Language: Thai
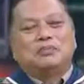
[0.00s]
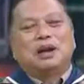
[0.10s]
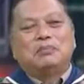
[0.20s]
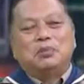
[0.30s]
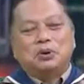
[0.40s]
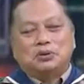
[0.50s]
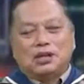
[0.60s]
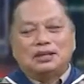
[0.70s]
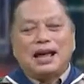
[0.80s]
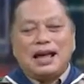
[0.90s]
สำหรับลูก
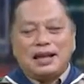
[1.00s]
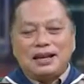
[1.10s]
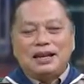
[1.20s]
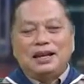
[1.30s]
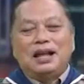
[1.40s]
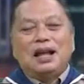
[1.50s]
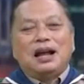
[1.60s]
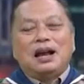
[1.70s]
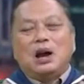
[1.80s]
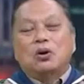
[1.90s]
เสือไทยนี่
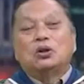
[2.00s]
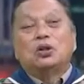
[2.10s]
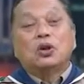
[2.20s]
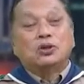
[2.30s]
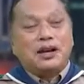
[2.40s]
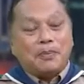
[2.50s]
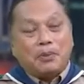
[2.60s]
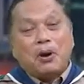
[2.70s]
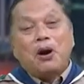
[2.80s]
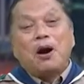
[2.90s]
เราก็จะต้องเตรียม
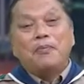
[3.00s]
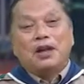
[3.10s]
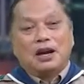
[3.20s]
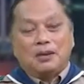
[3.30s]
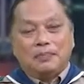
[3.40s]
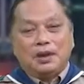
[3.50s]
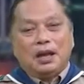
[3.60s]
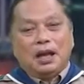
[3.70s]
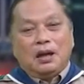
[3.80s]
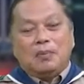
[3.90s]
พร้อมนะครับ
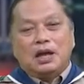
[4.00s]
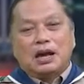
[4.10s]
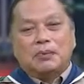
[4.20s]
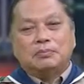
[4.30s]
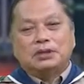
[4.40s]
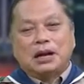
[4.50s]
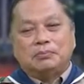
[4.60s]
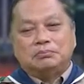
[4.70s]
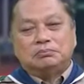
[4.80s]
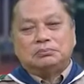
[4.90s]
มีคำ
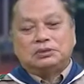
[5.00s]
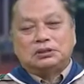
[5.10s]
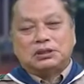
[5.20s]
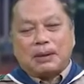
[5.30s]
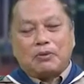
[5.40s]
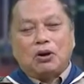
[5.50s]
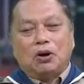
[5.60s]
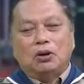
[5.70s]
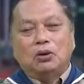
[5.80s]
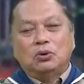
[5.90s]
คำศัพท์ข
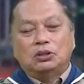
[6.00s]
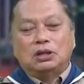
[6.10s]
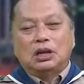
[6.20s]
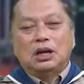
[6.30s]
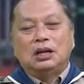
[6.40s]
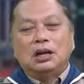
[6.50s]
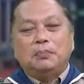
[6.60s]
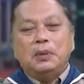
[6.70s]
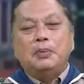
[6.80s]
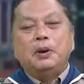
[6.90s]
องลูกเสือ
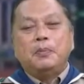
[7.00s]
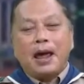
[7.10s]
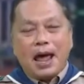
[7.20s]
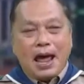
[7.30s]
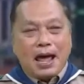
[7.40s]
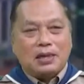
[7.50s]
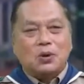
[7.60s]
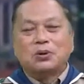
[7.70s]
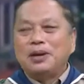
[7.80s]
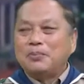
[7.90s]
be prepare
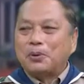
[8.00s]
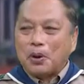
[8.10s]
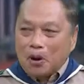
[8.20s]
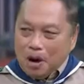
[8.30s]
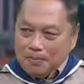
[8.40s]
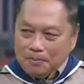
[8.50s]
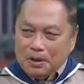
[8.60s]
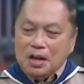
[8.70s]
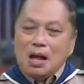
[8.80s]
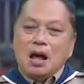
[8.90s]
จงเตรียมพร้อม
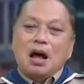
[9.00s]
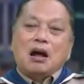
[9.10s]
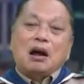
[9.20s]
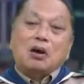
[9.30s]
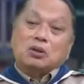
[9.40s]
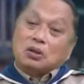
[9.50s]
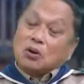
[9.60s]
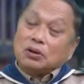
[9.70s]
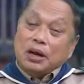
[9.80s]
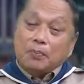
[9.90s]
เราจะต้อ
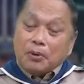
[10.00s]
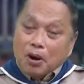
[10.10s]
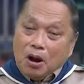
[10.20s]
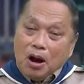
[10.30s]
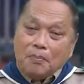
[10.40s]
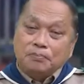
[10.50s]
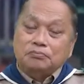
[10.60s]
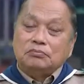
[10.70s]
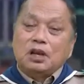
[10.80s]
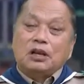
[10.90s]
งเตรียมพร้อม
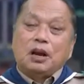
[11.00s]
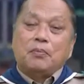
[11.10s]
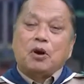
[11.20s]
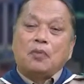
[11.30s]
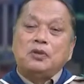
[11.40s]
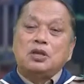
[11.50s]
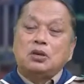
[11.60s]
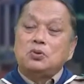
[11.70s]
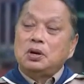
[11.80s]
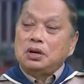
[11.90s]
เตรียมพร้อมที่จะ
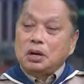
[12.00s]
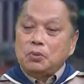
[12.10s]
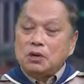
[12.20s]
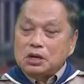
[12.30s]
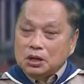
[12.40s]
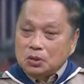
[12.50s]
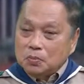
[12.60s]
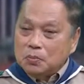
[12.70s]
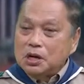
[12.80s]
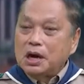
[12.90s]
ช่วยเหลือผู้อื่นทุ
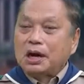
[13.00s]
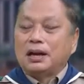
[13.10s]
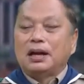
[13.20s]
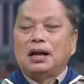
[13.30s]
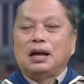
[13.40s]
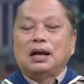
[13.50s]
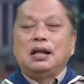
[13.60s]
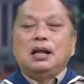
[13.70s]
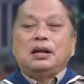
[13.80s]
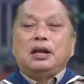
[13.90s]
กเมื่อนะฮะ
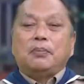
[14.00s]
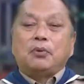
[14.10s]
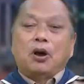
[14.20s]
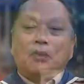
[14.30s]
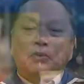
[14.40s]
เตรียมพร้